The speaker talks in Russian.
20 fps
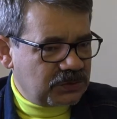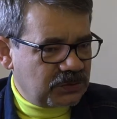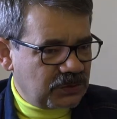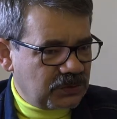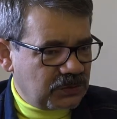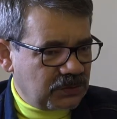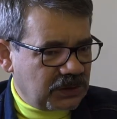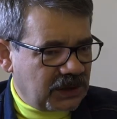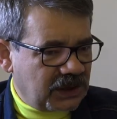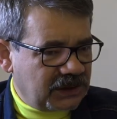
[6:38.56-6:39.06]

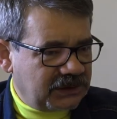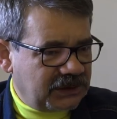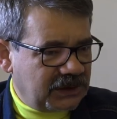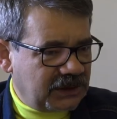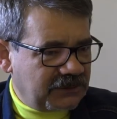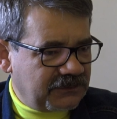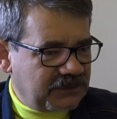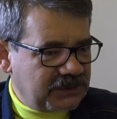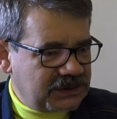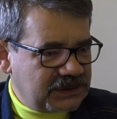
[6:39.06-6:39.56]
историю,
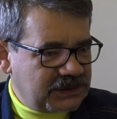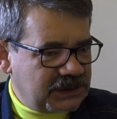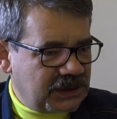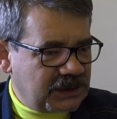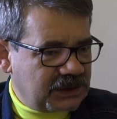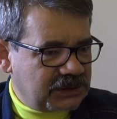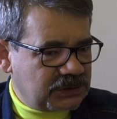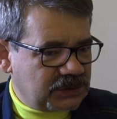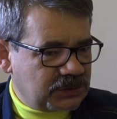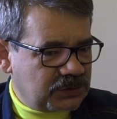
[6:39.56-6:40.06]
когда
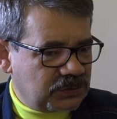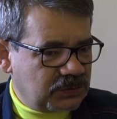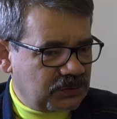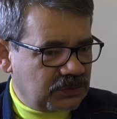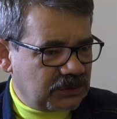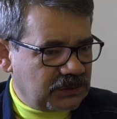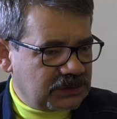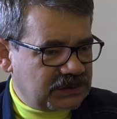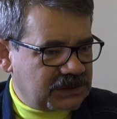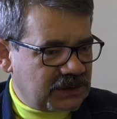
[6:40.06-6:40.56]
выясняется,
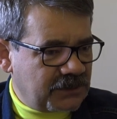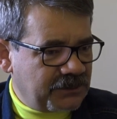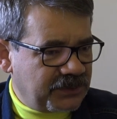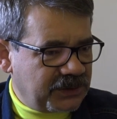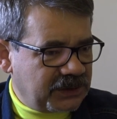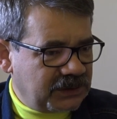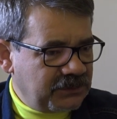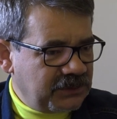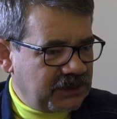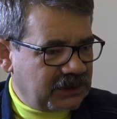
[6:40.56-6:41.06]
что сам
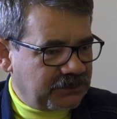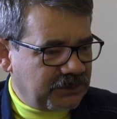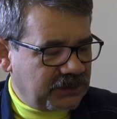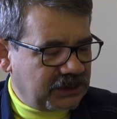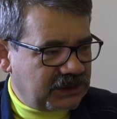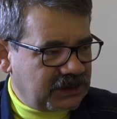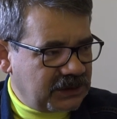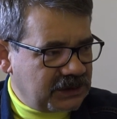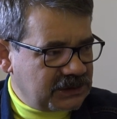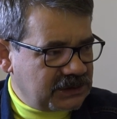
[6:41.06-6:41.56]
предмет
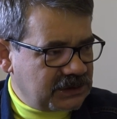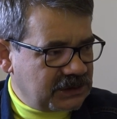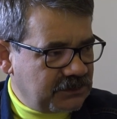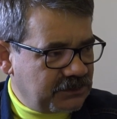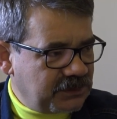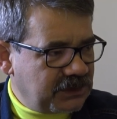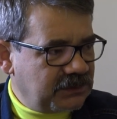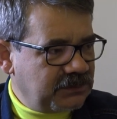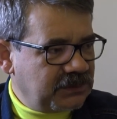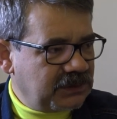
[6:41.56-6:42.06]
претензии, и
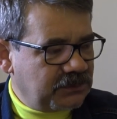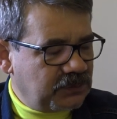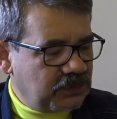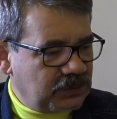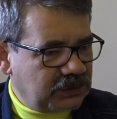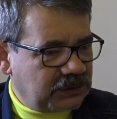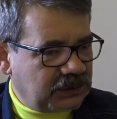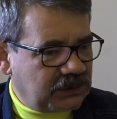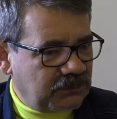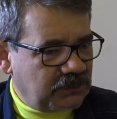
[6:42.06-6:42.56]
предмет,
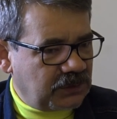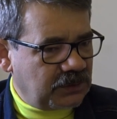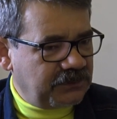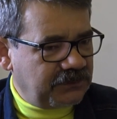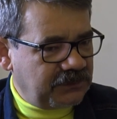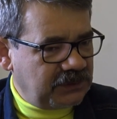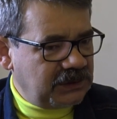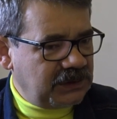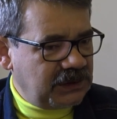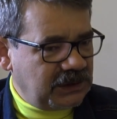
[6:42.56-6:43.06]
более того,
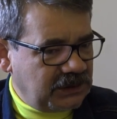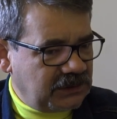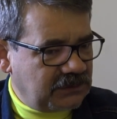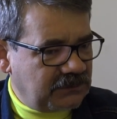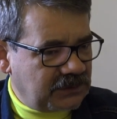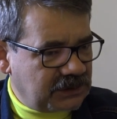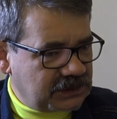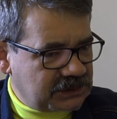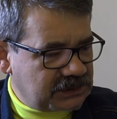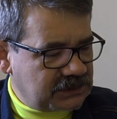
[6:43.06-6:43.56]
обвинения
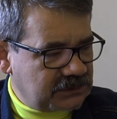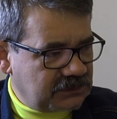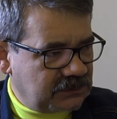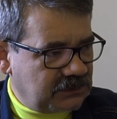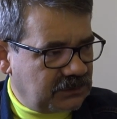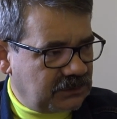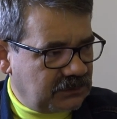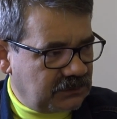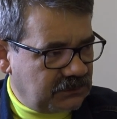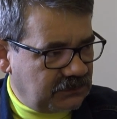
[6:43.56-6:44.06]
вас
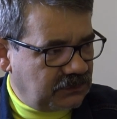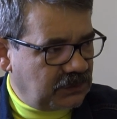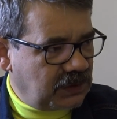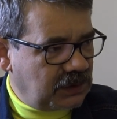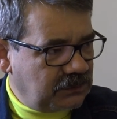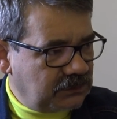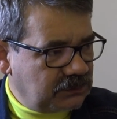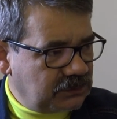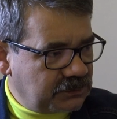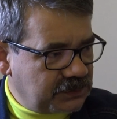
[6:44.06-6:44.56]
а, в
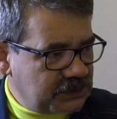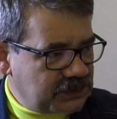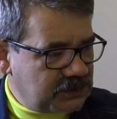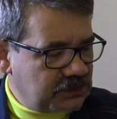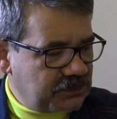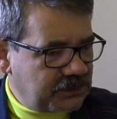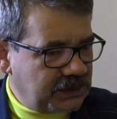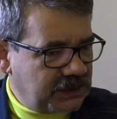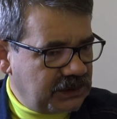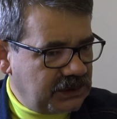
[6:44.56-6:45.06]
уголовном
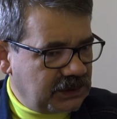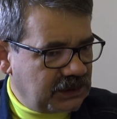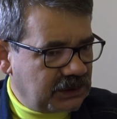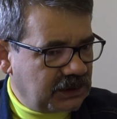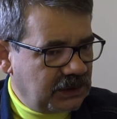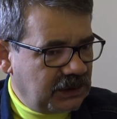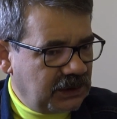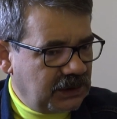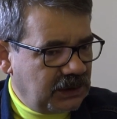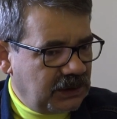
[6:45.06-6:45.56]
преступлении
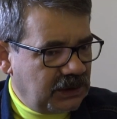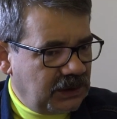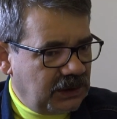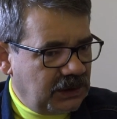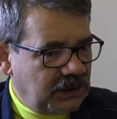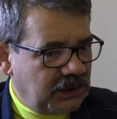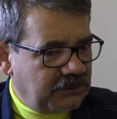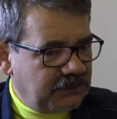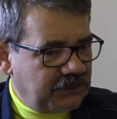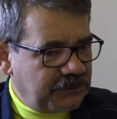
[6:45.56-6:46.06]

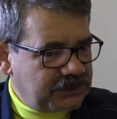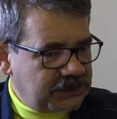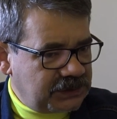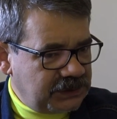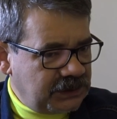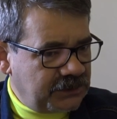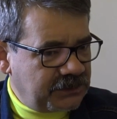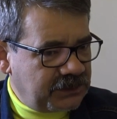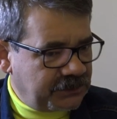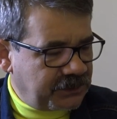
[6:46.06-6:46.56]
вовсе
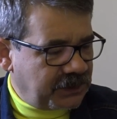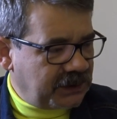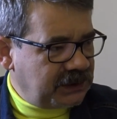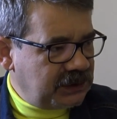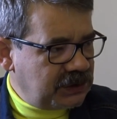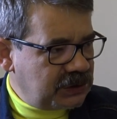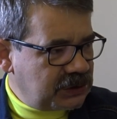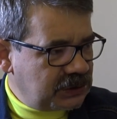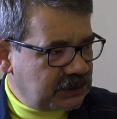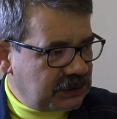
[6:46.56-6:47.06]
не был
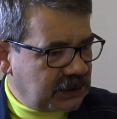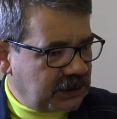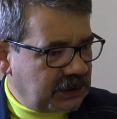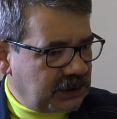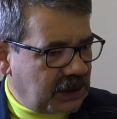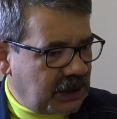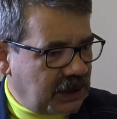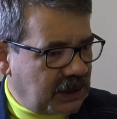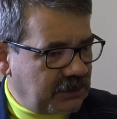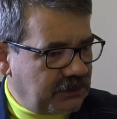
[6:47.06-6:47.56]
похищен,
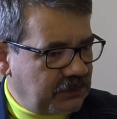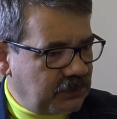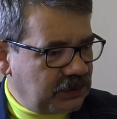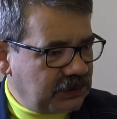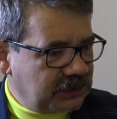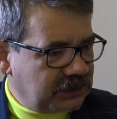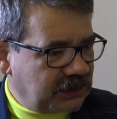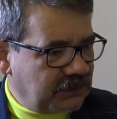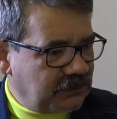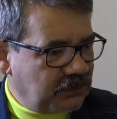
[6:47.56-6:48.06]
а
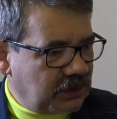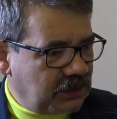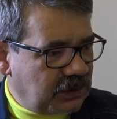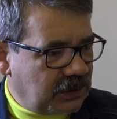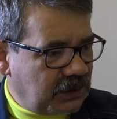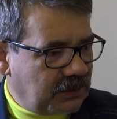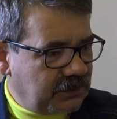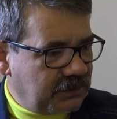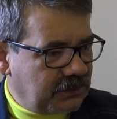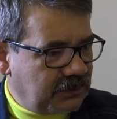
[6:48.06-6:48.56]
более
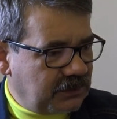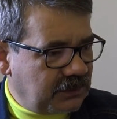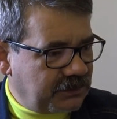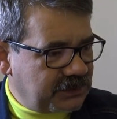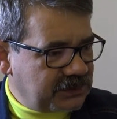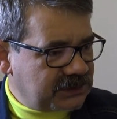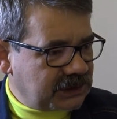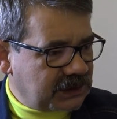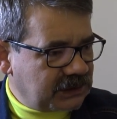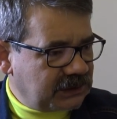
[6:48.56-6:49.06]
того,
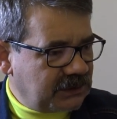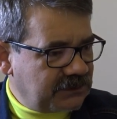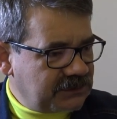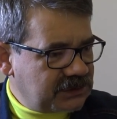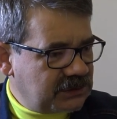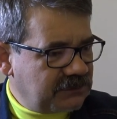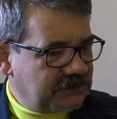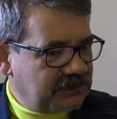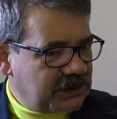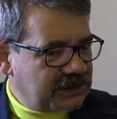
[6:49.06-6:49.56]

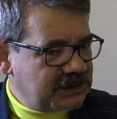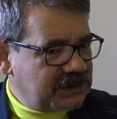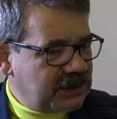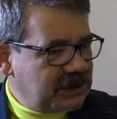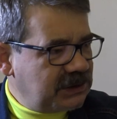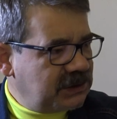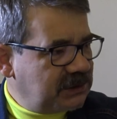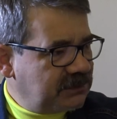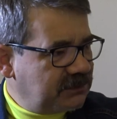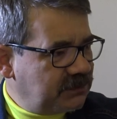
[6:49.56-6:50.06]
пострадавший
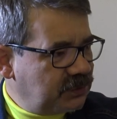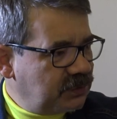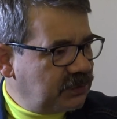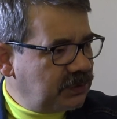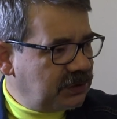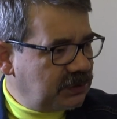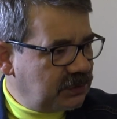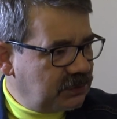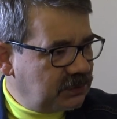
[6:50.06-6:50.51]
владеет им многие